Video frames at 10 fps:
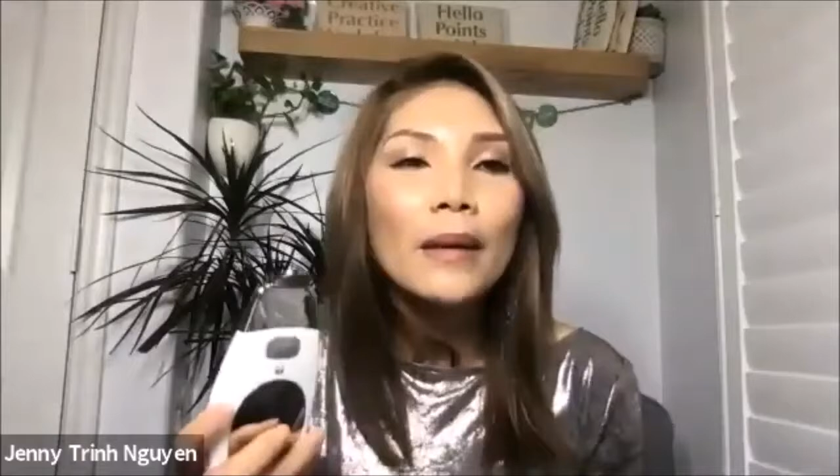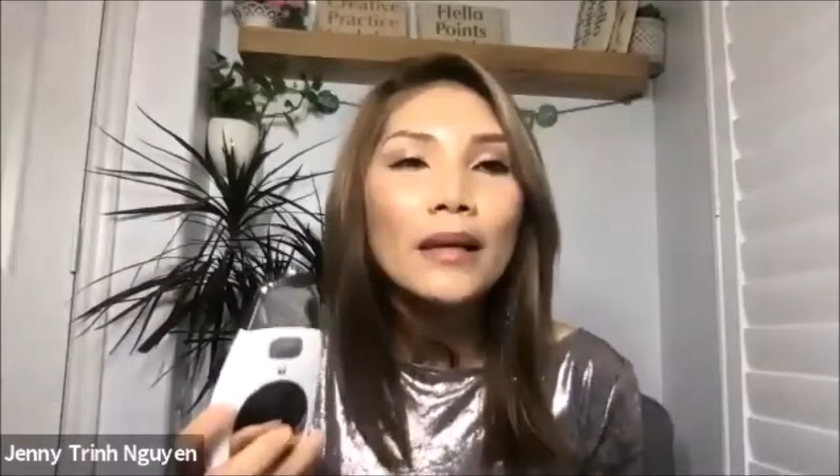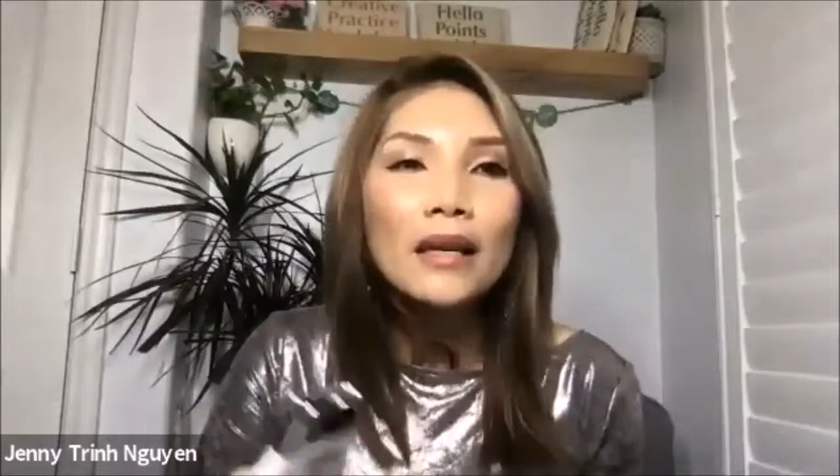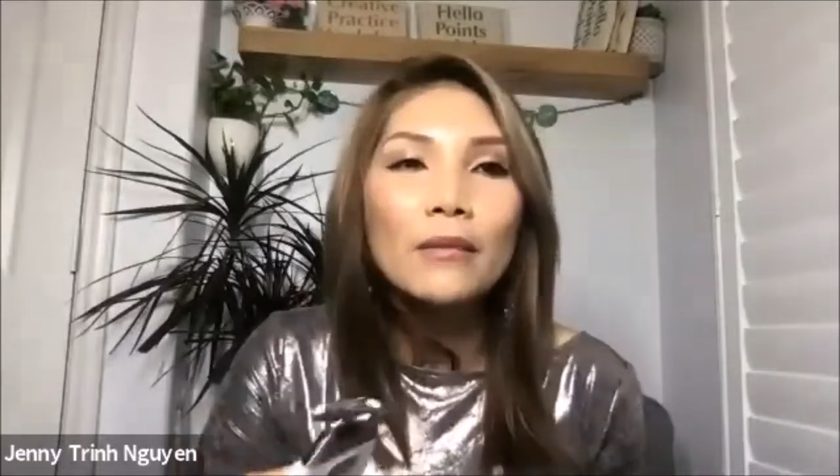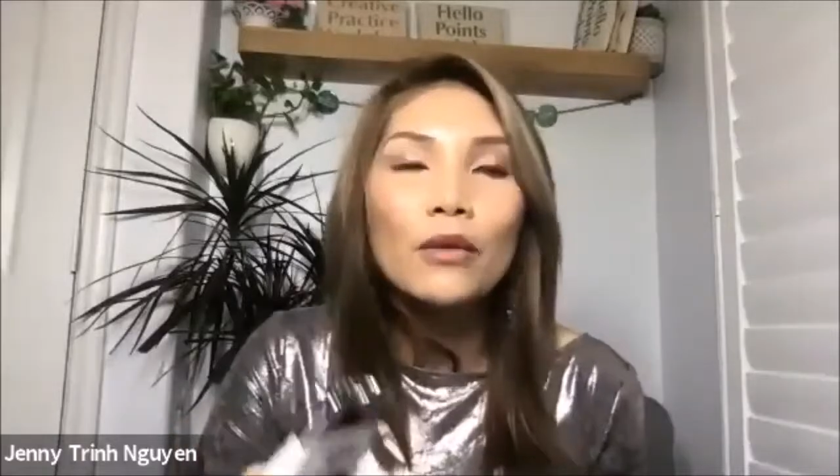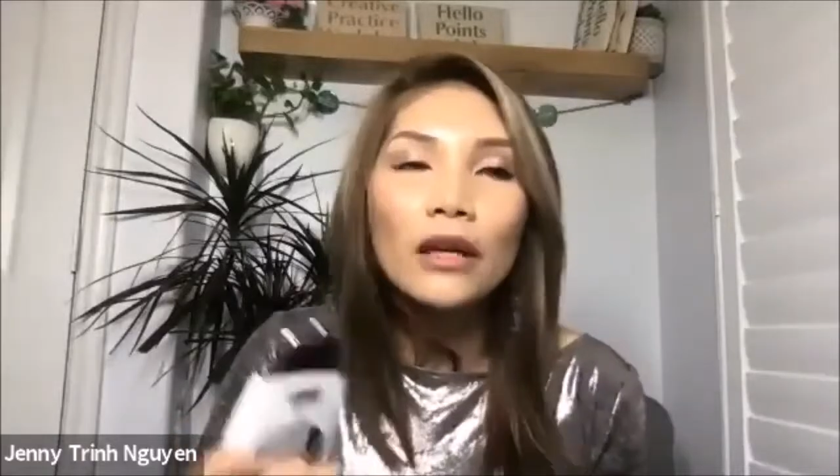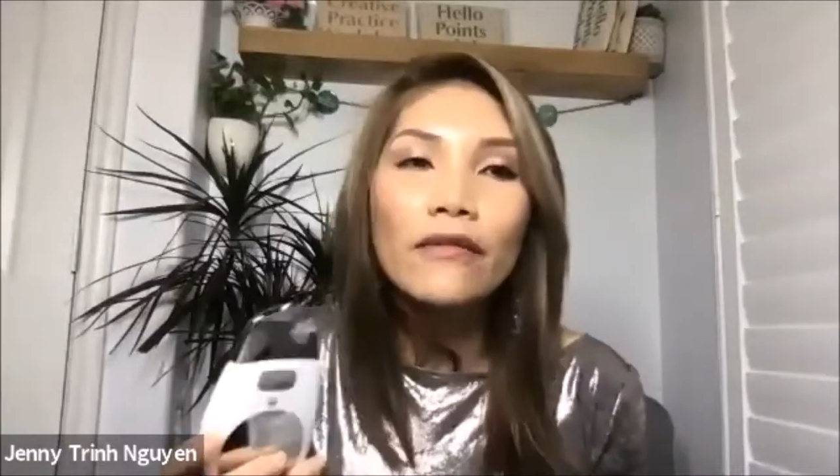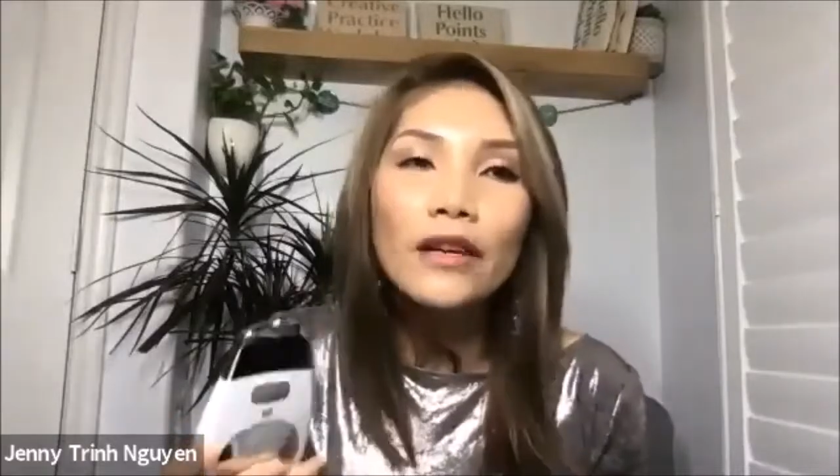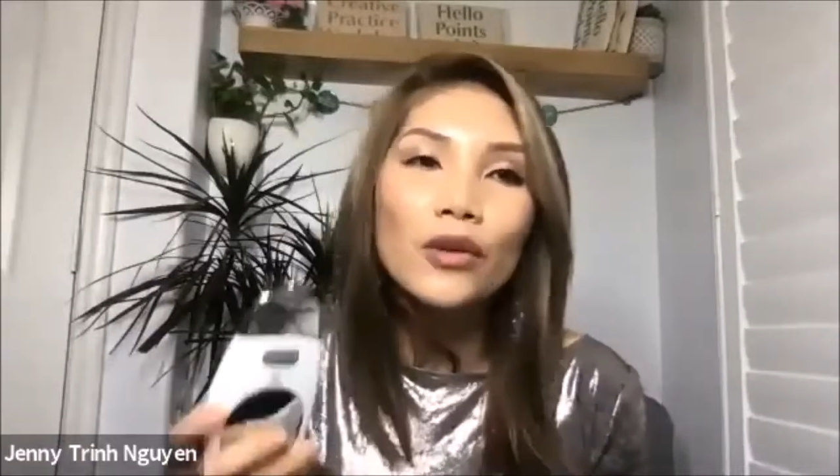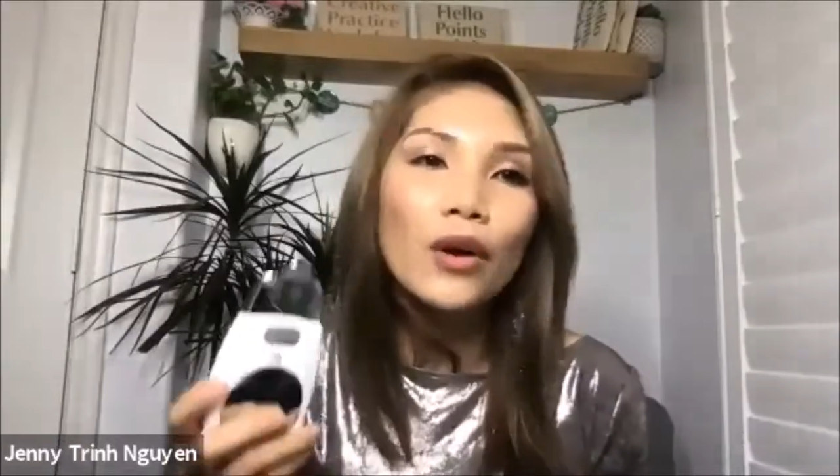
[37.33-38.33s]
anh chị một cái
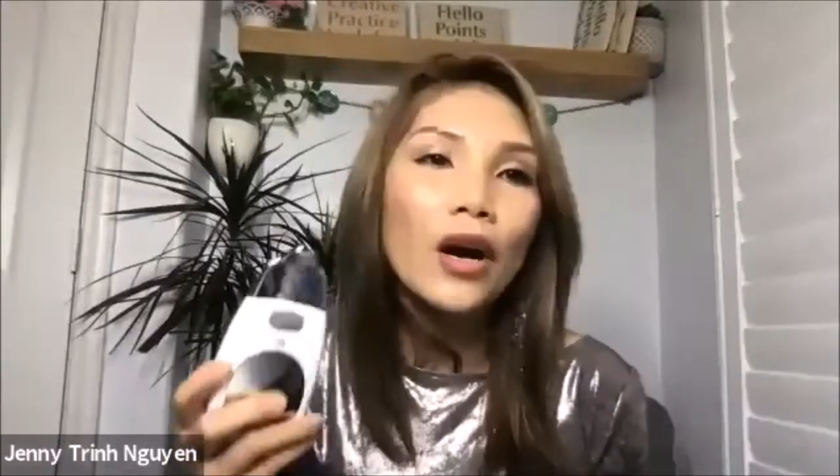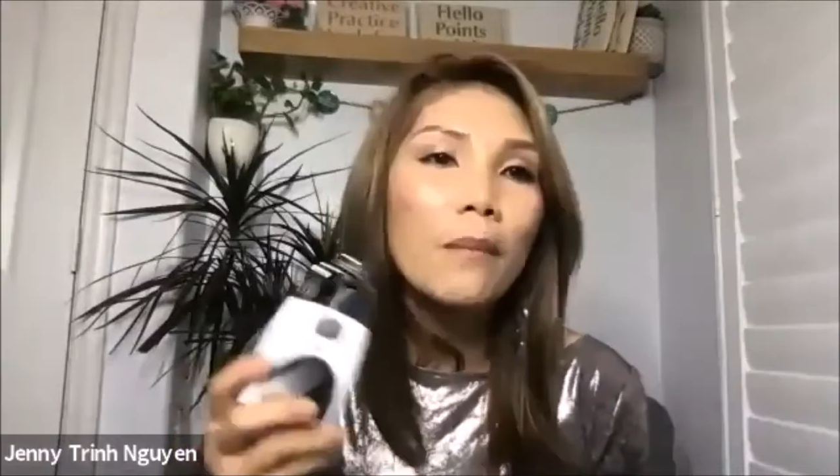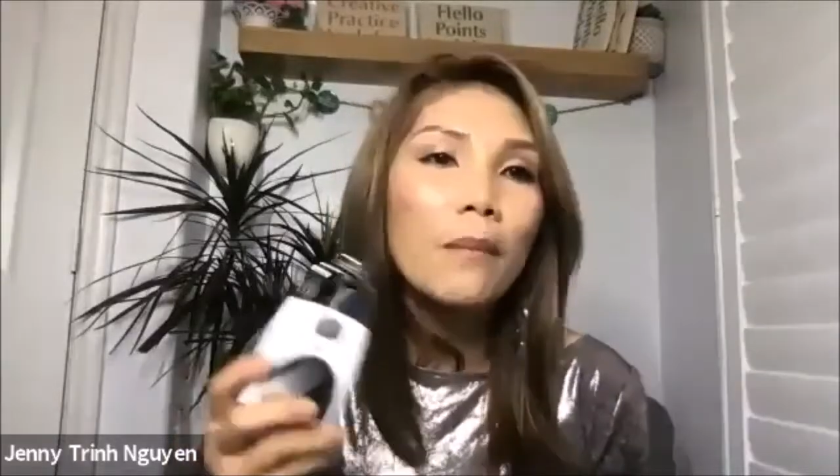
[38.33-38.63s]
facial ở